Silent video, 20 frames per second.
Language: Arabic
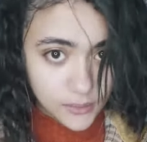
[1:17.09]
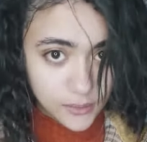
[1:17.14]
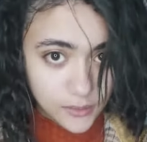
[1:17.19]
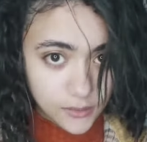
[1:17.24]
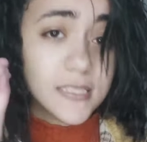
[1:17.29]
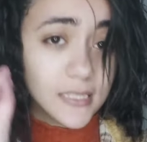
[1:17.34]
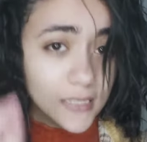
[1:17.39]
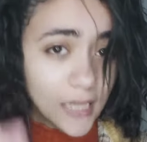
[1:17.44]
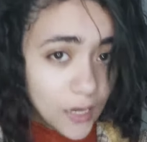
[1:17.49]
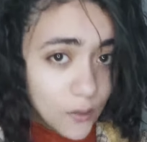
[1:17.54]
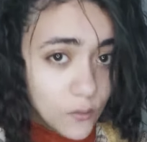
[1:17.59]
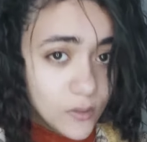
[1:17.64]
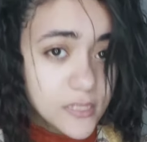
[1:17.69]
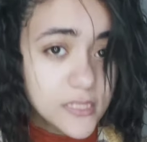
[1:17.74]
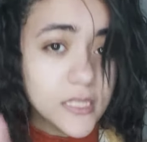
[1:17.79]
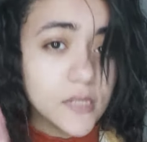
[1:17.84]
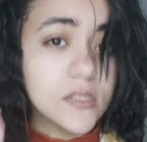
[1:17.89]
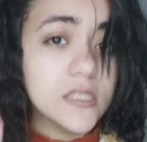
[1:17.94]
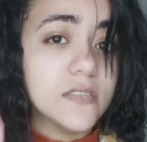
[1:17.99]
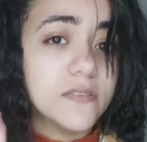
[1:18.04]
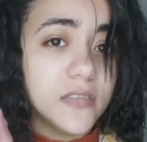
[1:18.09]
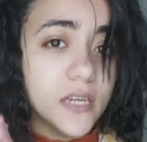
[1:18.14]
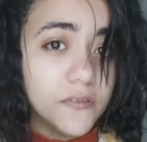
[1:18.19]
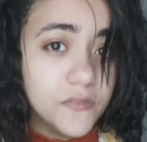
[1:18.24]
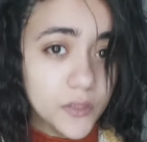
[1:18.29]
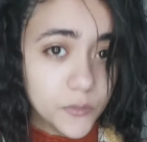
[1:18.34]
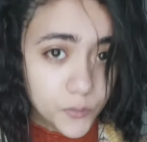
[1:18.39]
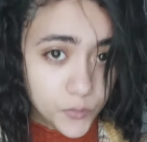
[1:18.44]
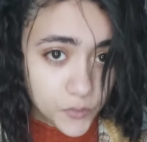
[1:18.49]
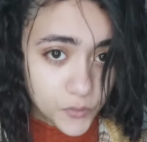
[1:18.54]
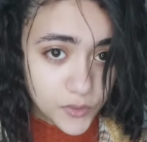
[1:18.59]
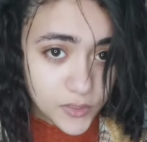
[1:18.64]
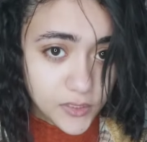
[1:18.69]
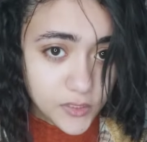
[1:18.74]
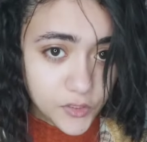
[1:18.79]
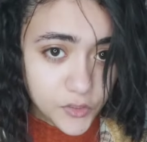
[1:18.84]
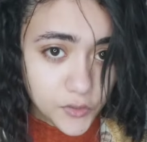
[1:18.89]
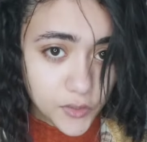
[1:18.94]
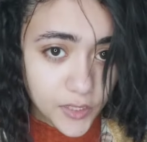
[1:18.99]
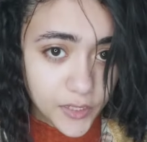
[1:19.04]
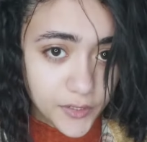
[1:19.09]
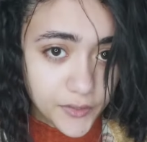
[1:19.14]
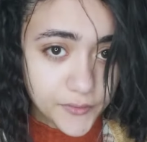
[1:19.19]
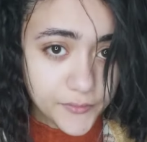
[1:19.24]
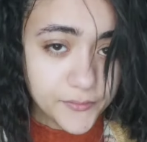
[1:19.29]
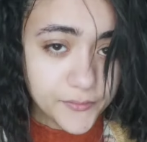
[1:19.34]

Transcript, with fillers: بس تحاولي تزودي فيها في البروتين شوية